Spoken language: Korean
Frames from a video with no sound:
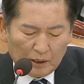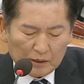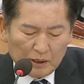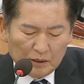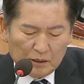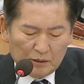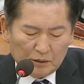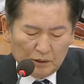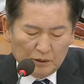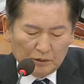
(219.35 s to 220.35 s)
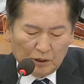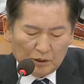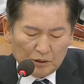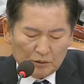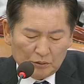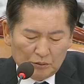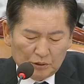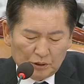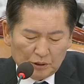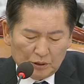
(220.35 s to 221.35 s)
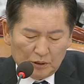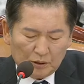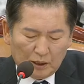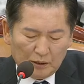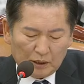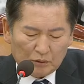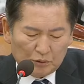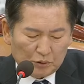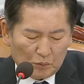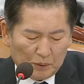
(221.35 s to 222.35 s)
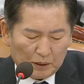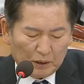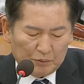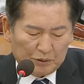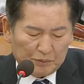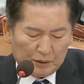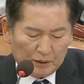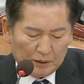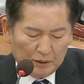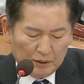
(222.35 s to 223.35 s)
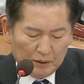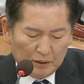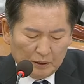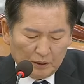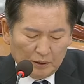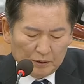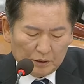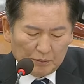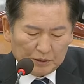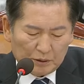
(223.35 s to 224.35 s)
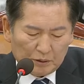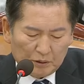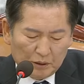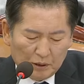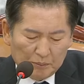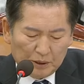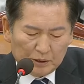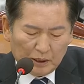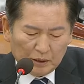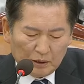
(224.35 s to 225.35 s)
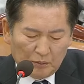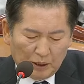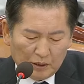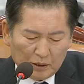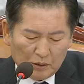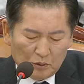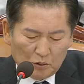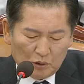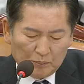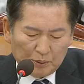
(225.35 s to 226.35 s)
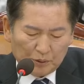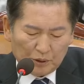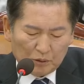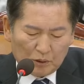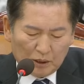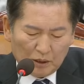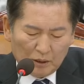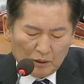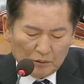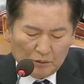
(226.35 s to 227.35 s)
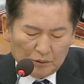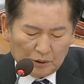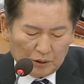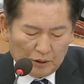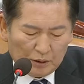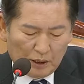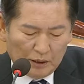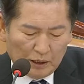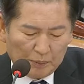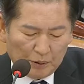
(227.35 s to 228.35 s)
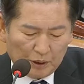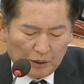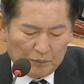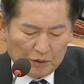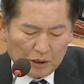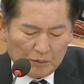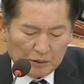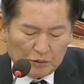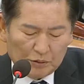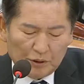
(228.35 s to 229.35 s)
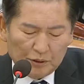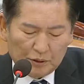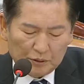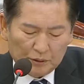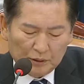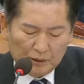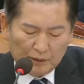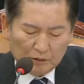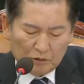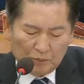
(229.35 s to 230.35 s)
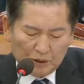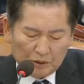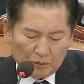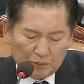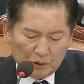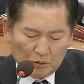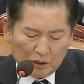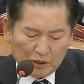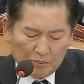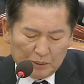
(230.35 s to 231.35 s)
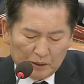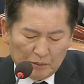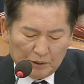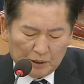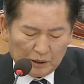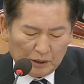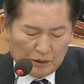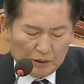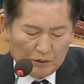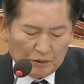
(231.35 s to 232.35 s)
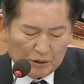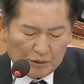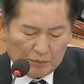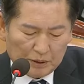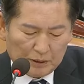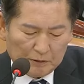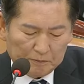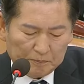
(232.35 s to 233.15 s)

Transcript: 가장 질서 있는 퇴진은 윤석열 탄핵 구속밖에 없습니다. 이런 점에서 비상계엄 해제 요구안 표결과 윤석열 탄핵 표결에 불참한 국회의원들은 국민적 분노와 심판을 면하기 어려울 것입니다.